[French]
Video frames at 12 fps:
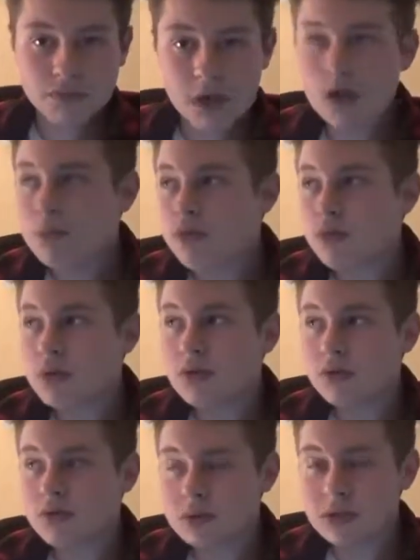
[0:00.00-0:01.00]
Et puis
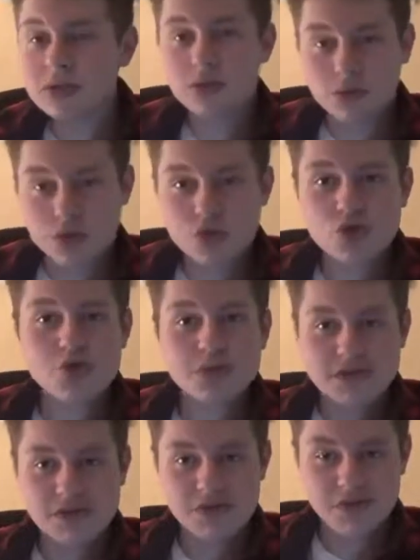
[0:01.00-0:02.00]
aussi d'autres choses, mais
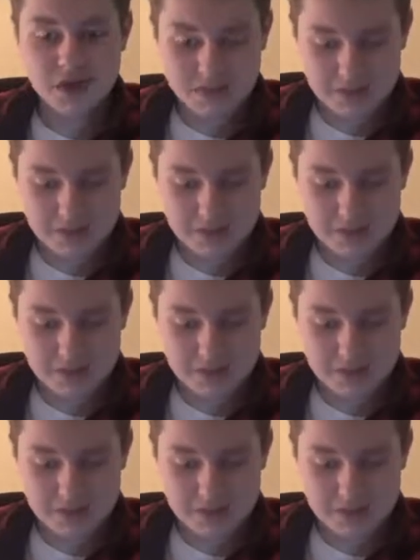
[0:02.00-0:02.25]
ça vous. plaît.